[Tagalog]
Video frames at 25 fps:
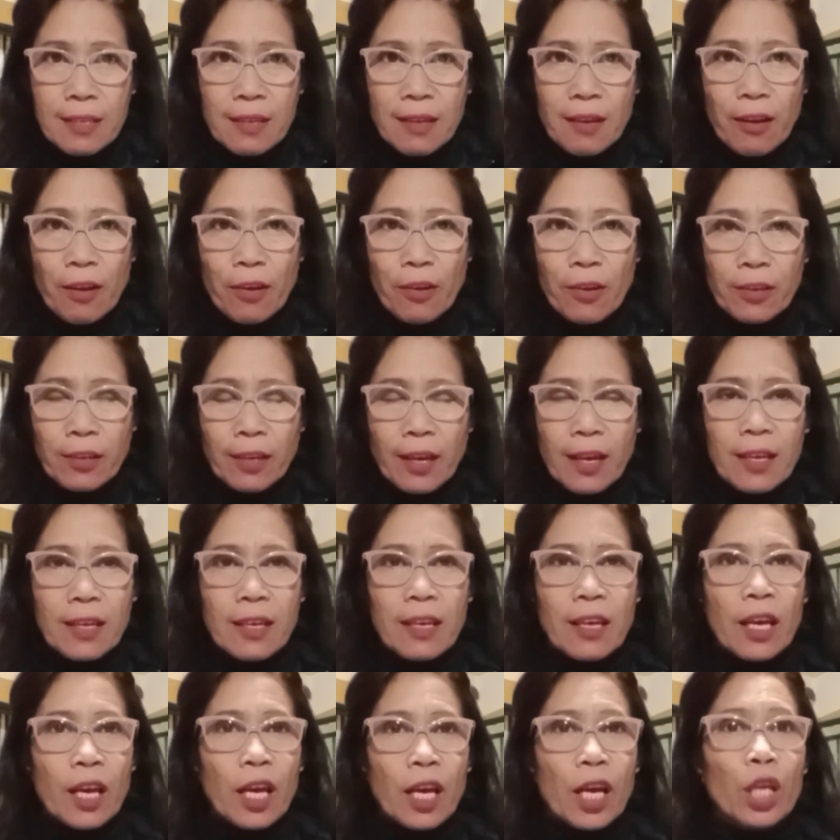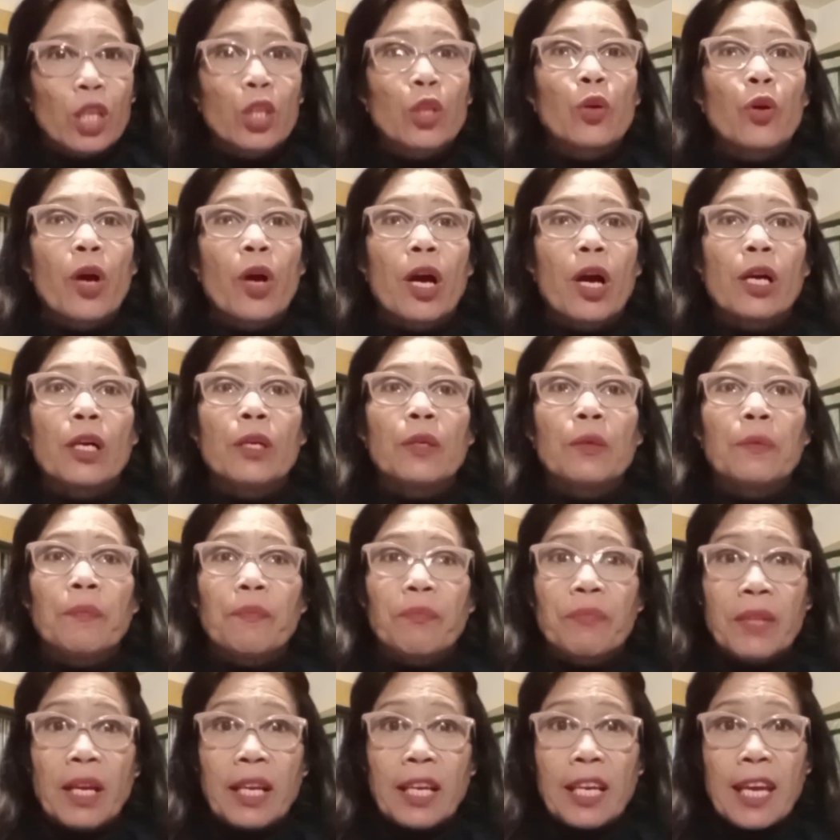Okay? Ito ang
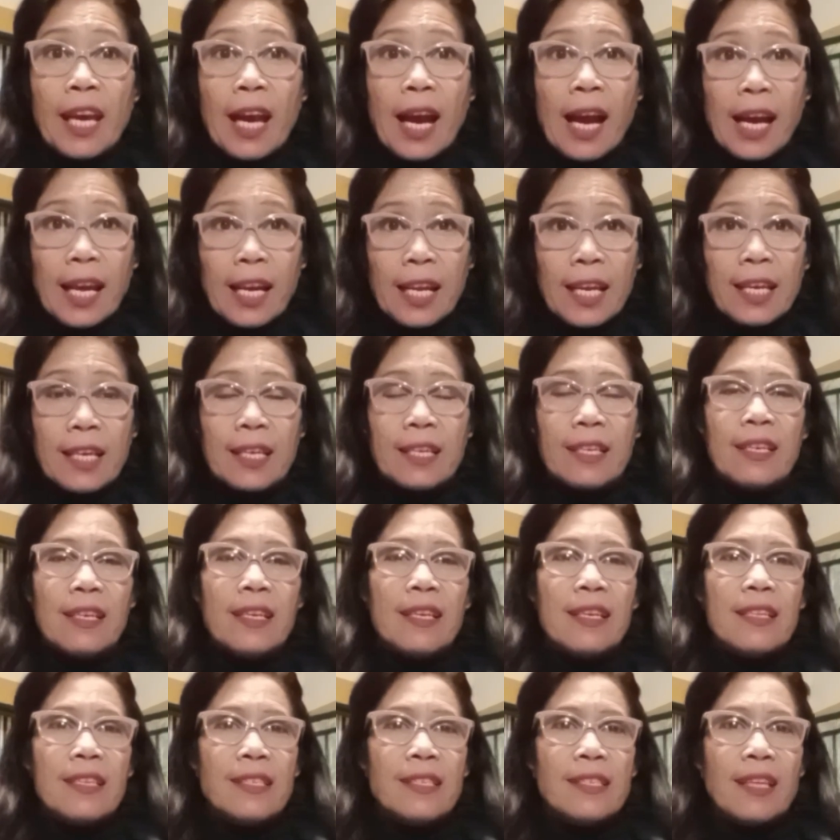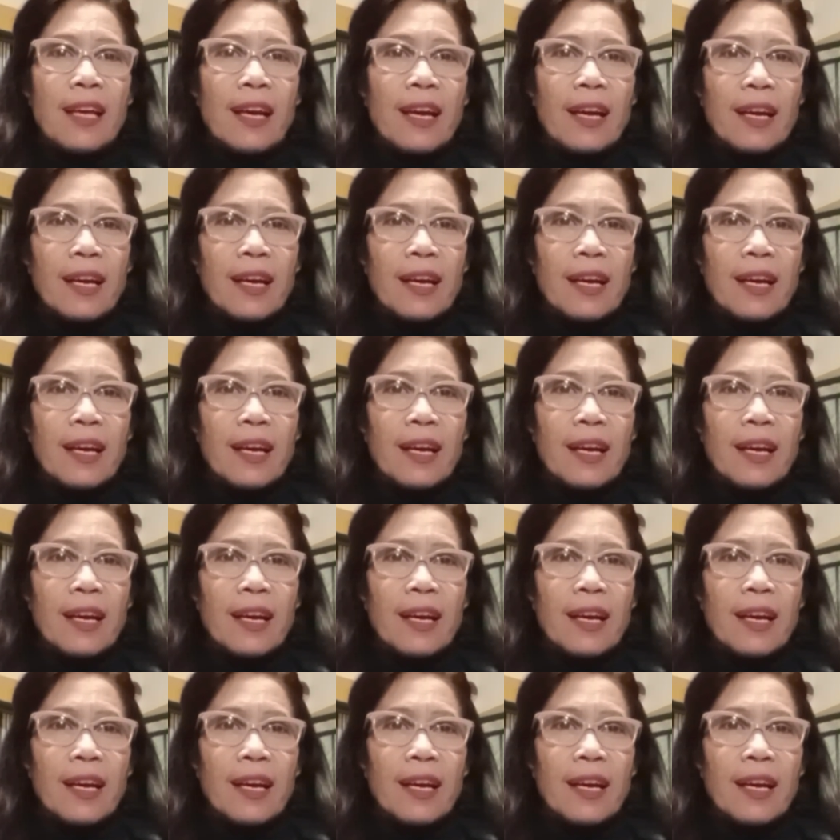nangyari sa